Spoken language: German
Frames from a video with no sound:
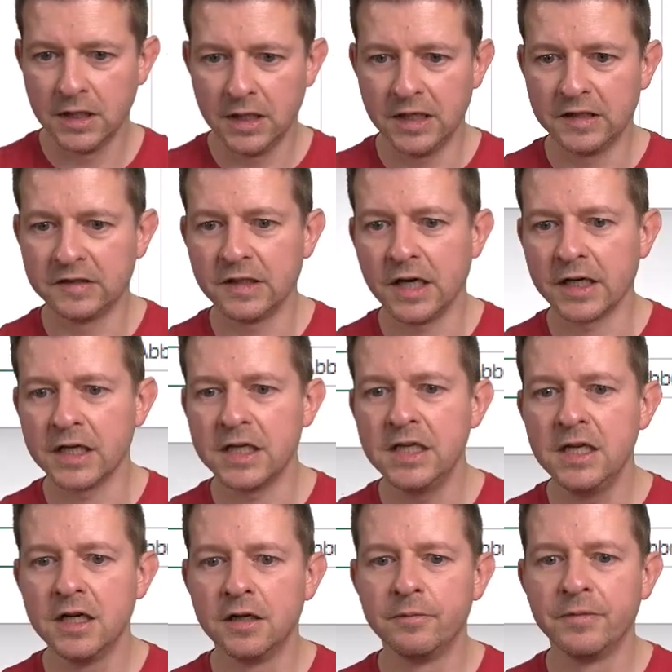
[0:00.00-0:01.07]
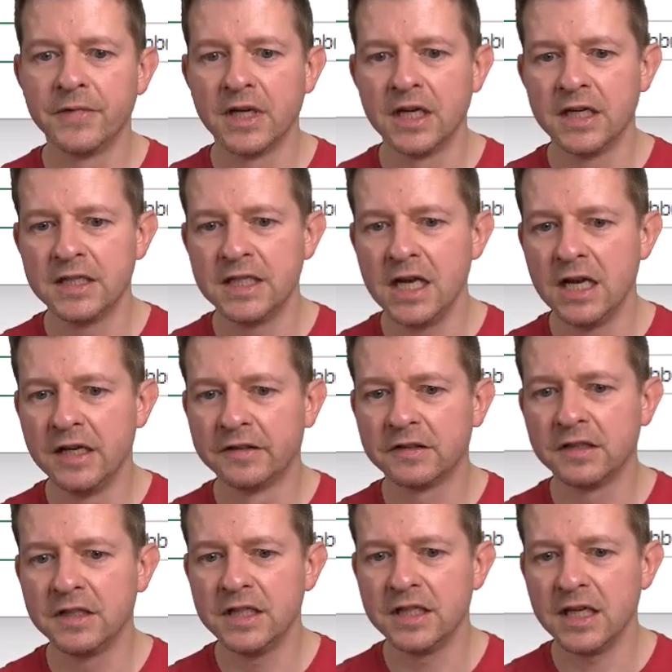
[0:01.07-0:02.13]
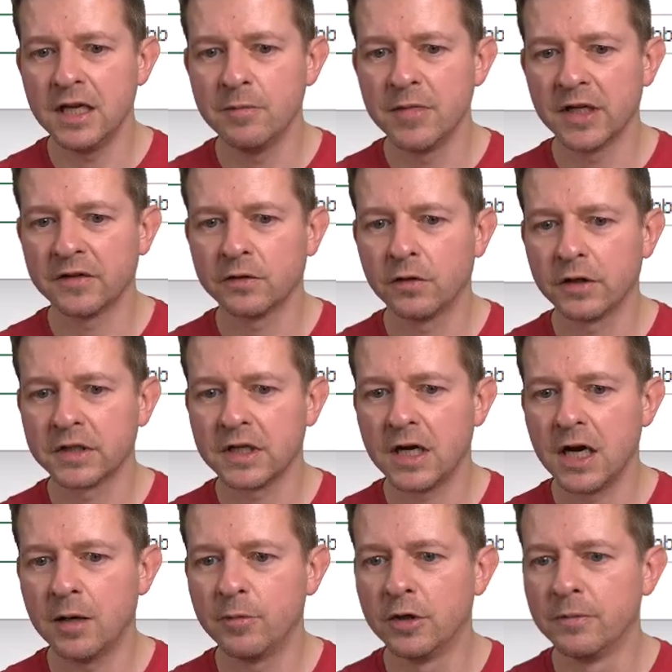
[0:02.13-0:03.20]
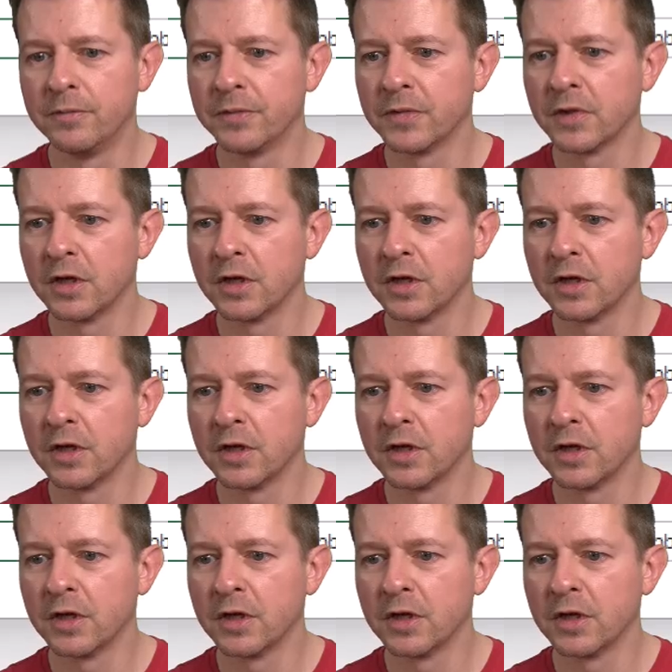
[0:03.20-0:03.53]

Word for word: ich sage hier, die Liste, die ich eben erzeugt habe,